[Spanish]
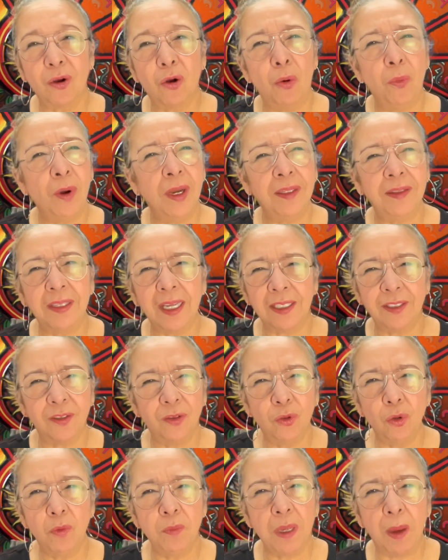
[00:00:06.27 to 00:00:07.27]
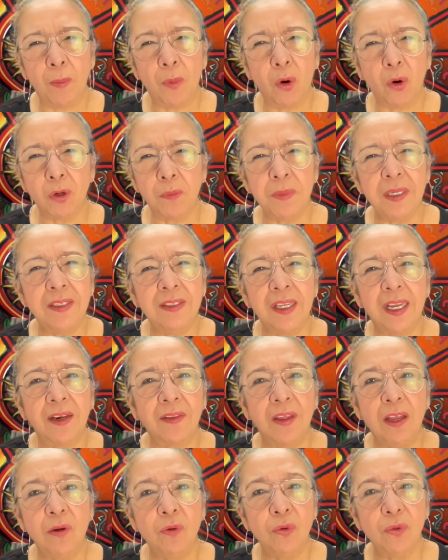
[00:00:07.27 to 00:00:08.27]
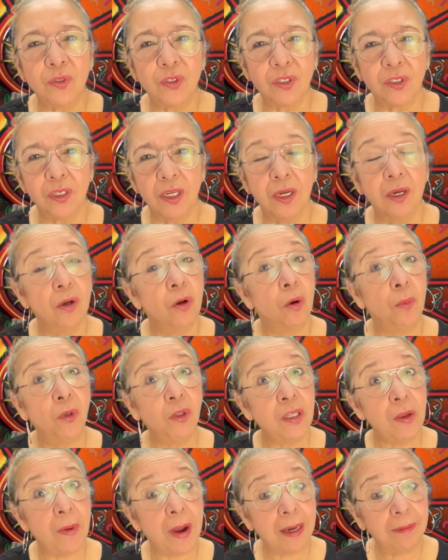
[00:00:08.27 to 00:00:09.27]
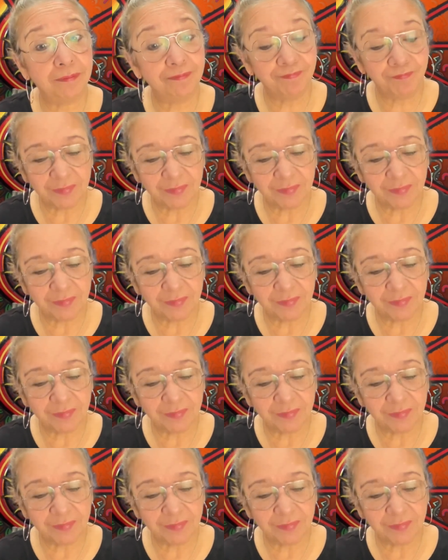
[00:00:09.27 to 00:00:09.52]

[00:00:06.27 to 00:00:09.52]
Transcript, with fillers: ¿Cómo estás tú, mi amor, mi ser de luz? ¿Cómo te va?